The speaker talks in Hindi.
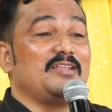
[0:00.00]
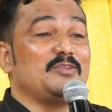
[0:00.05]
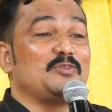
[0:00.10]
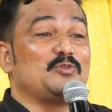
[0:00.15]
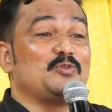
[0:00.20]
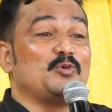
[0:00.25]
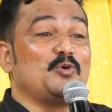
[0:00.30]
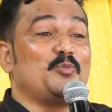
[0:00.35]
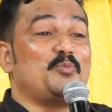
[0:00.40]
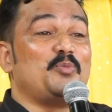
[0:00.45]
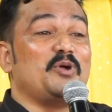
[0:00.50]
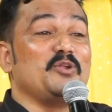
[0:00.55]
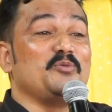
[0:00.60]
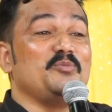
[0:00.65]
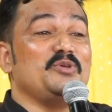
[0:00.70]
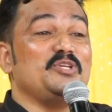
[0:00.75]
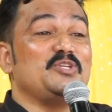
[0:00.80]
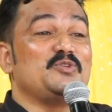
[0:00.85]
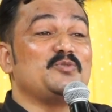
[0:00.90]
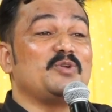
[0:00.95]
तो
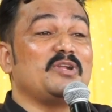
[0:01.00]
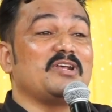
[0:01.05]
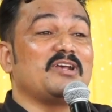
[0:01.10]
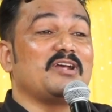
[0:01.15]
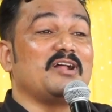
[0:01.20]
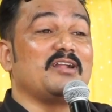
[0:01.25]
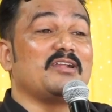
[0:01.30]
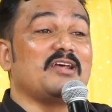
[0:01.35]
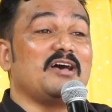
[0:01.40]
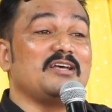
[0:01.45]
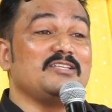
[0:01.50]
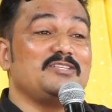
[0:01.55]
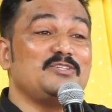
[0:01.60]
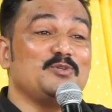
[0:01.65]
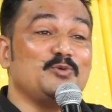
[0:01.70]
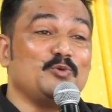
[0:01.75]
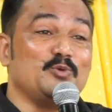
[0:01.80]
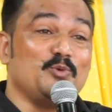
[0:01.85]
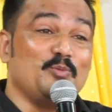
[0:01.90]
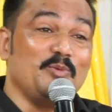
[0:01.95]
परमेश्वर का राज्य
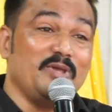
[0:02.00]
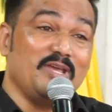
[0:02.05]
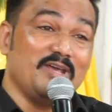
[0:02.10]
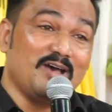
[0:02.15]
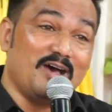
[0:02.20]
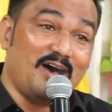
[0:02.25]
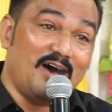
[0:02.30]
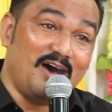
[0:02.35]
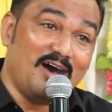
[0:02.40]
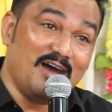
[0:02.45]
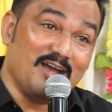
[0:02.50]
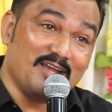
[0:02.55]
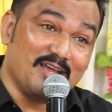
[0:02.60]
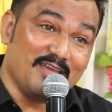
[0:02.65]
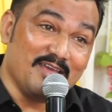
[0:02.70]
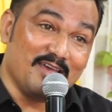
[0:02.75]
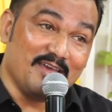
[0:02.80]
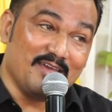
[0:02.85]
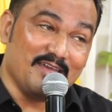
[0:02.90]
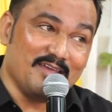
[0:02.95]
उनमें आ
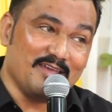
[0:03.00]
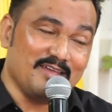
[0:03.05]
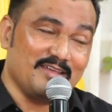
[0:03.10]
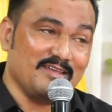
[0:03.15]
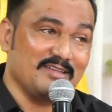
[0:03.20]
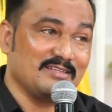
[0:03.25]
गया है